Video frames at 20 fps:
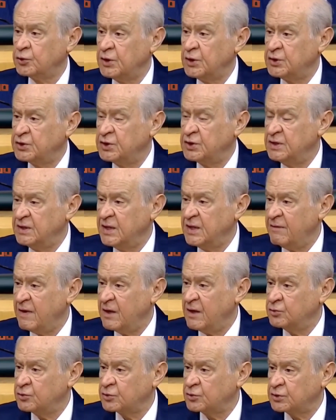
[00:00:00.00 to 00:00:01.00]
Yurt
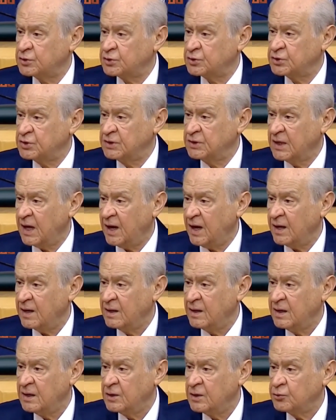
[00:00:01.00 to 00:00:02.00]
içinde ve yurt
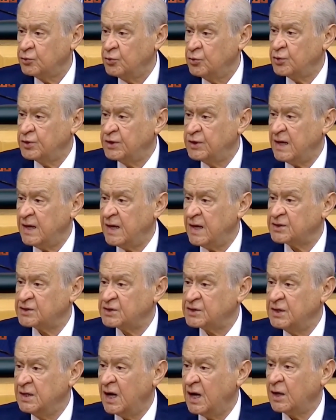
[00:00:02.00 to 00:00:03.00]
dışında
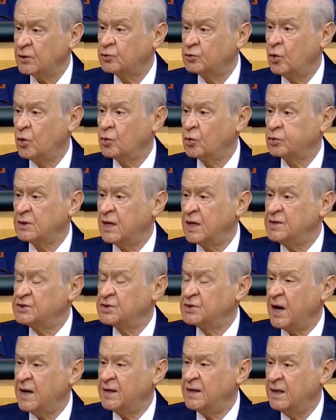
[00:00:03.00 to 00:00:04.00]
Türkiye'ye silah
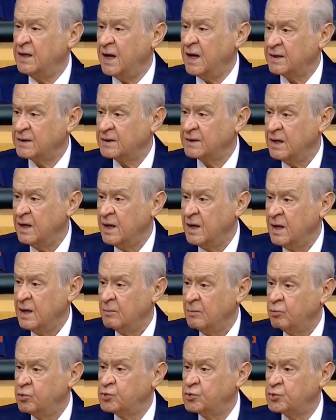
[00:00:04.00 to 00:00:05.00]
doğrultan caniler
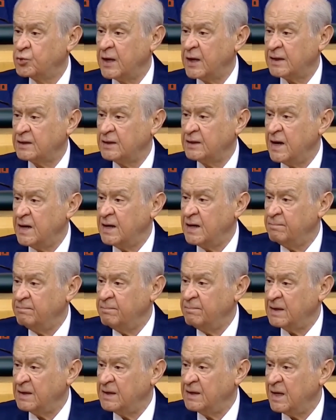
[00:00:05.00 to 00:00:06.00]
bu
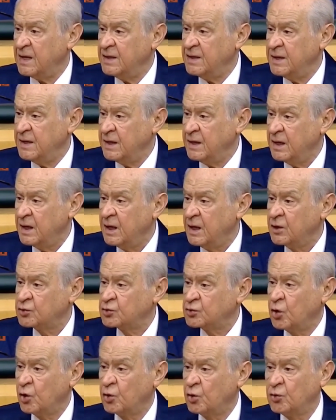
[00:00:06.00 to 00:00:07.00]
cüretlerinin bedelini
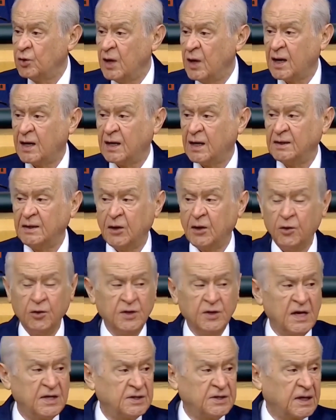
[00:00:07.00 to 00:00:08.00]
sonuna
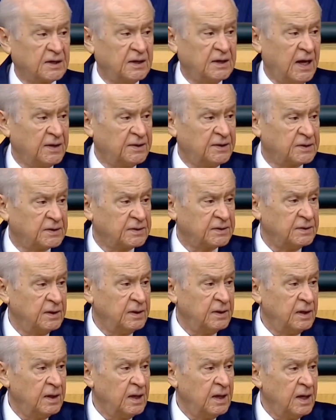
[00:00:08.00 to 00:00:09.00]
kadar ödeyeceklerdir.
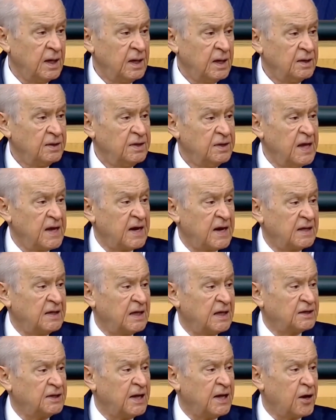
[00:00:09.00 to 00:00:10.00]

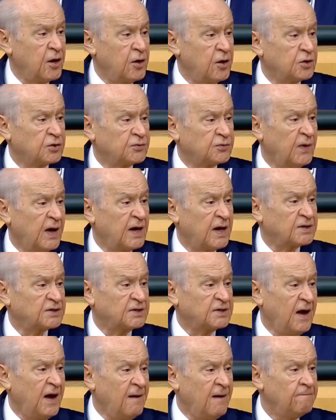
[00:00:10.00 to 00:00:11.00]
Nerede terörist
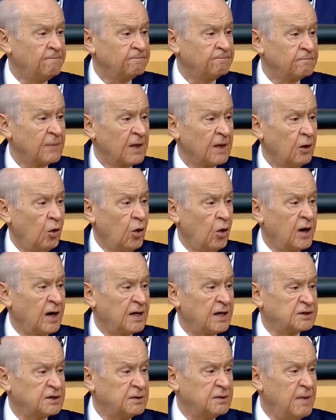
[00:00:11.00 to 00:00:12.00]
varsa
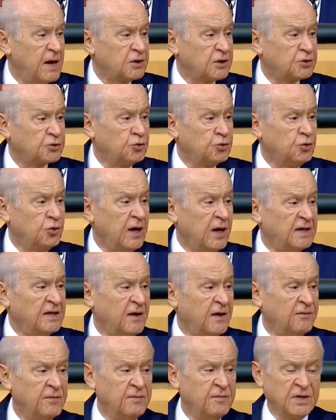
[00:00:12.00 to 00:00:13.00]
orası meşru
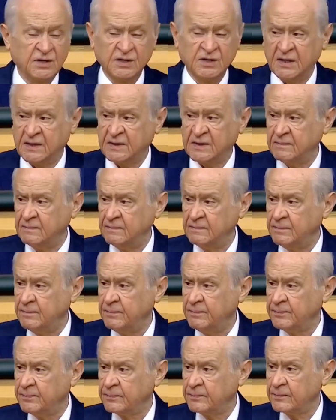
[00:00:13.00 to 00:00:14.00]
hedefimizdir.